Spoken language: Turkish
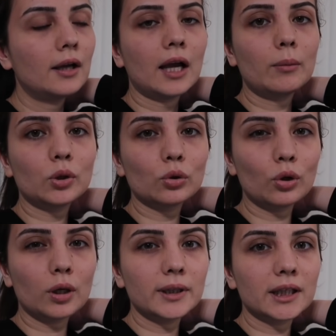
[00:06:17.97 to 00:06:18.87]
Hemen onu
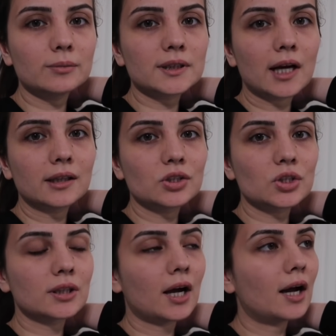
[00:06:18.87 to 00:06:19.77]
öyle bir yarım saat
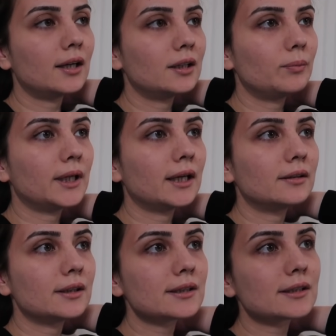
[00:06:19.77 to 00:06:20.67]
içinde halledip gelip
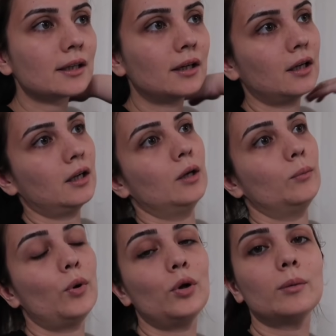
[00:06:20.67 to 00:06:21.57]
kullanabiliriz.
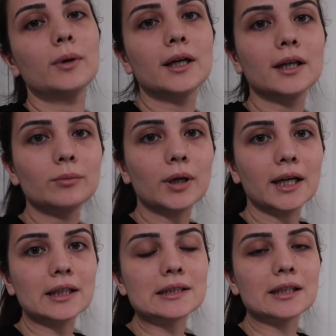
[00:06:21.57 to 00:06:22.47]
Böyle bakalım
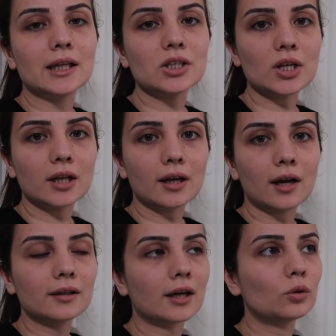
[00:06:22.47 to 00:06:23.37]
hayırlısıyla inşallah
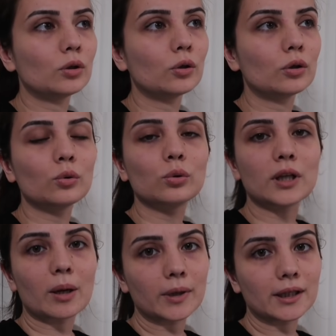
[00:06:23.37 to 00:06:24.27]
Allah güle güle
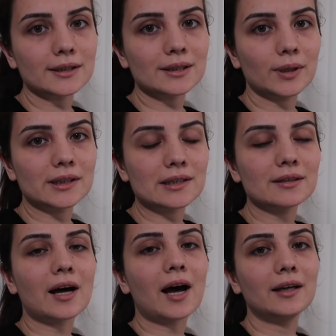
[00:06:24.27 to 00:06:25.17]
kullanmayı nasip
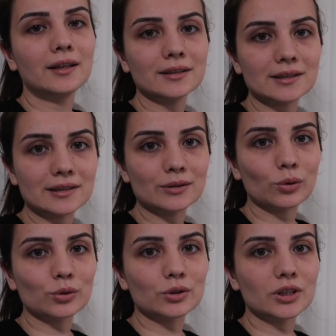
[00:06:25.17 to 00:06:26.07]
etsin. Daha iyileri sizin
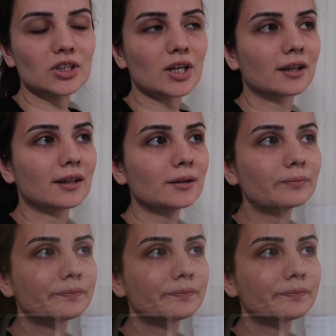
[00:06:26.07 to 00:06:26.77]
olsun inşallah.